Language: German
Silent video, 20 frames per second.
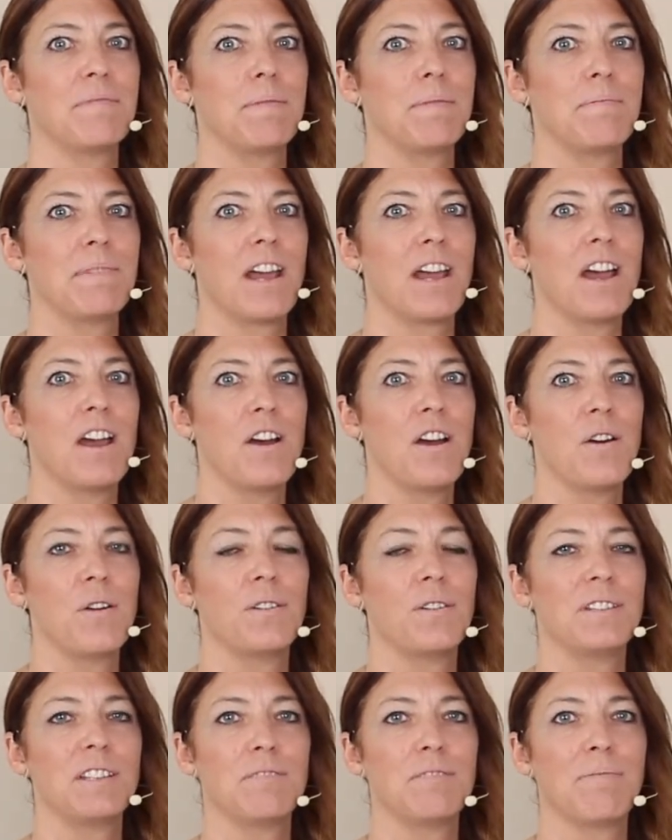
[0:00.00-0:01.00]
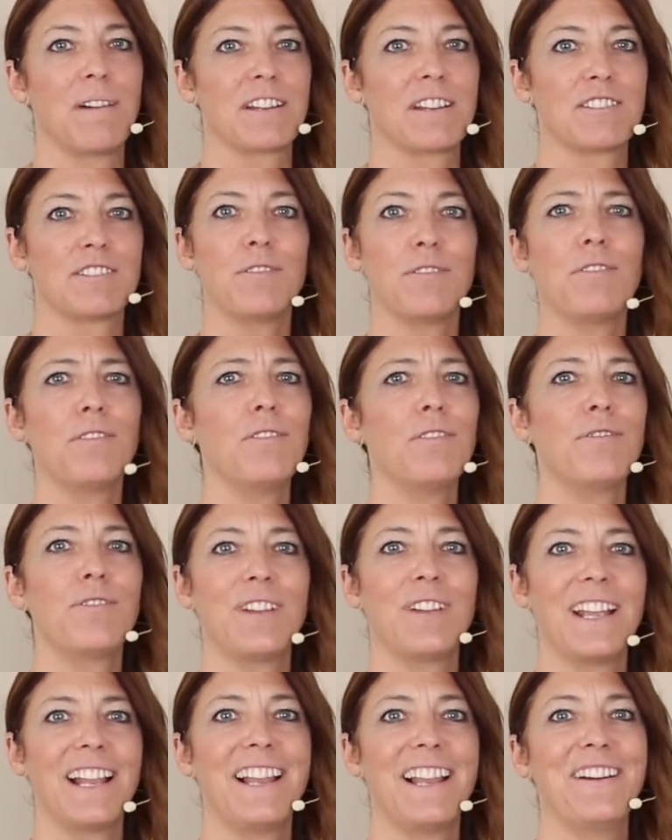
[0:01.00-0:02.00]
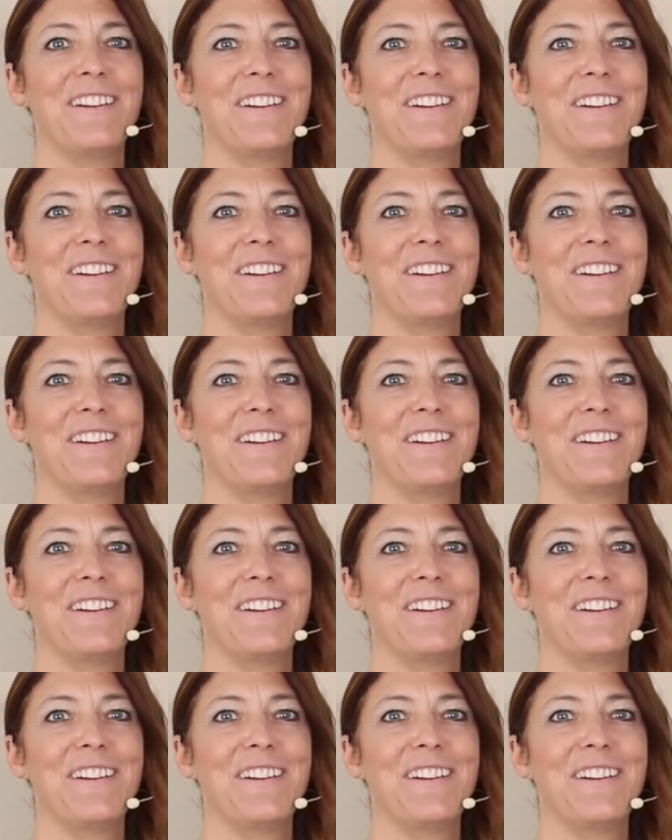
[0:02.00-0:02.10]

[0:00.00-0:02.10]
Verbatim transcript: mit mir und ich mache so viel